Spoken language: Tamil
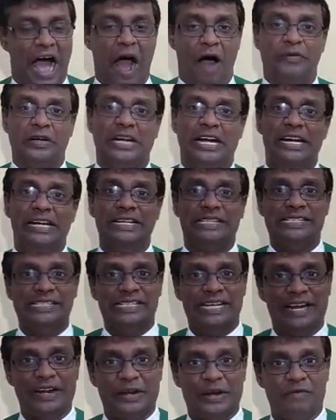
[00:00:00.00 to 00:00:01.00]
அவர்கள்
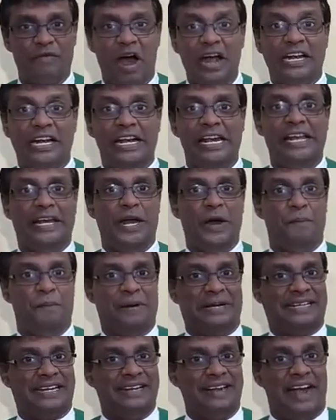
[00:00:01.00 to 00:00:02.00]
அவருக்கு என்று
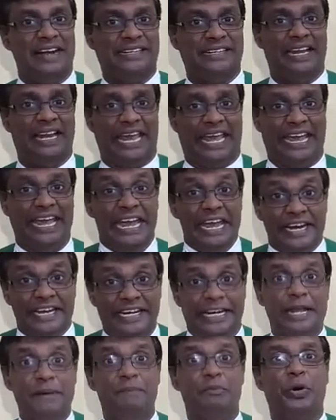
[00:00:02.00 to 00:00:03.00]
வாக்களிக்கப்பட்ட நாட்டிலே
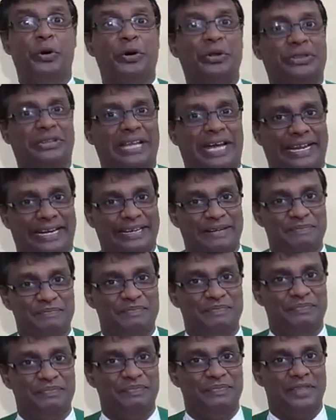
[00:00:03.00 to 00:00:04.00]
இடம் கொடுத்தார்
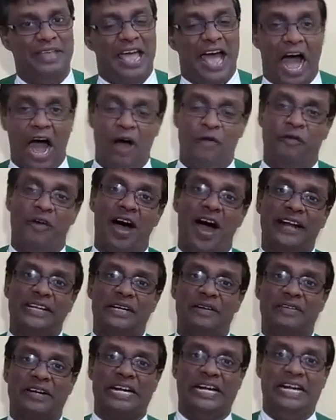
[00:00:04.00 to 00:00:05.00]
அவ்வாறு
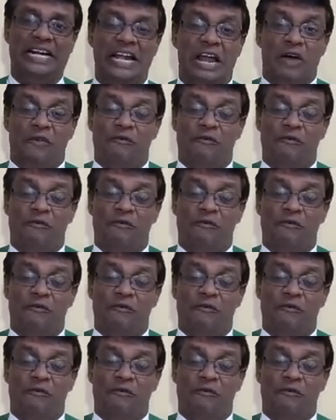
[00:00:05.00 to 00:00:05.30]
அவர்கள்